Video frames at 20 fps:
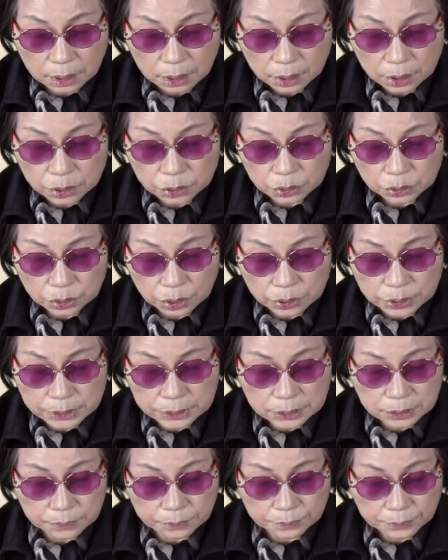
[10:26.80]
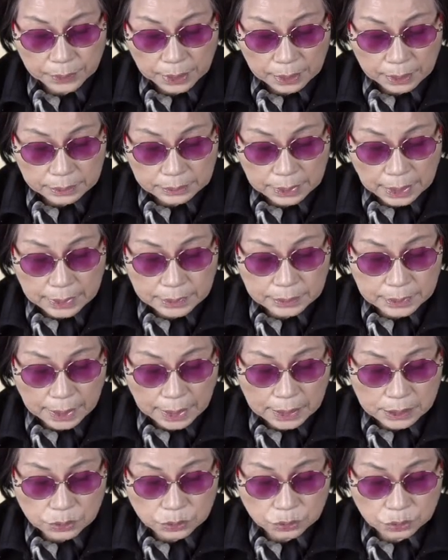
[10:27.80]
그리고 너 지금 나한테
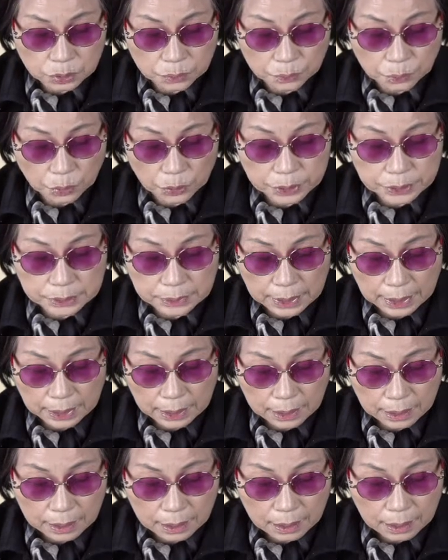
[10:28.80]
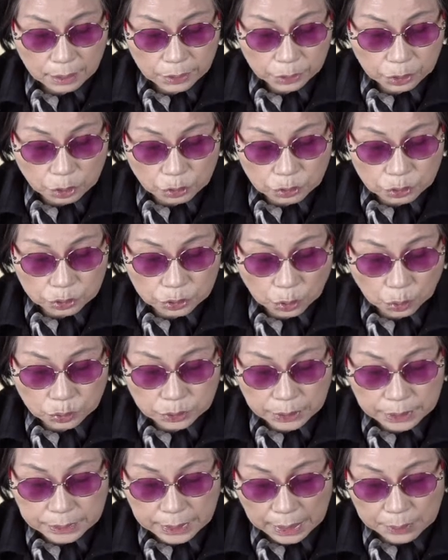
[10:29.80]
해준 거 뭐 있나? 결국 너
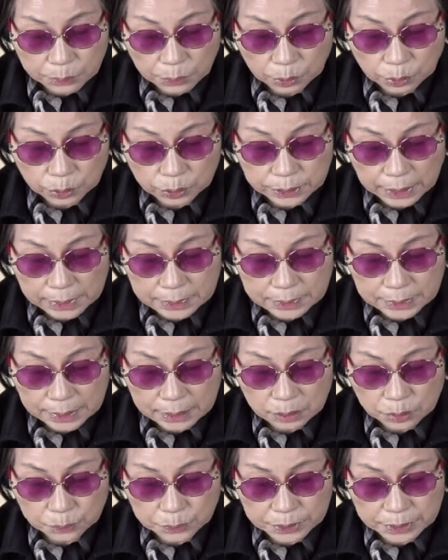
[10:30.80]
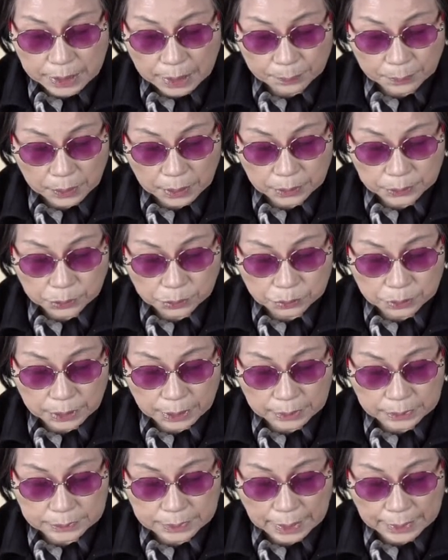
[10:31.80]
혼자 잘 먹고 잘 살려 미니 아빠가
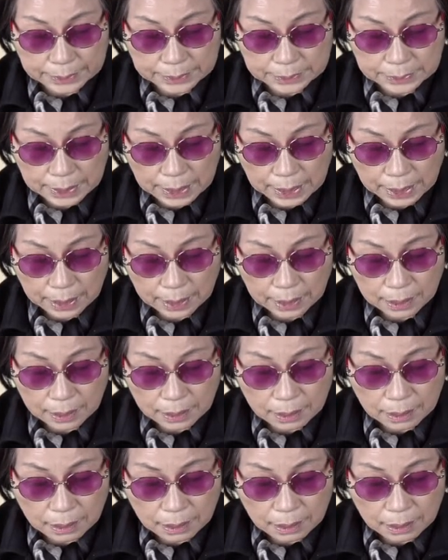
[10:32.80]
결혼한 것 아니냐?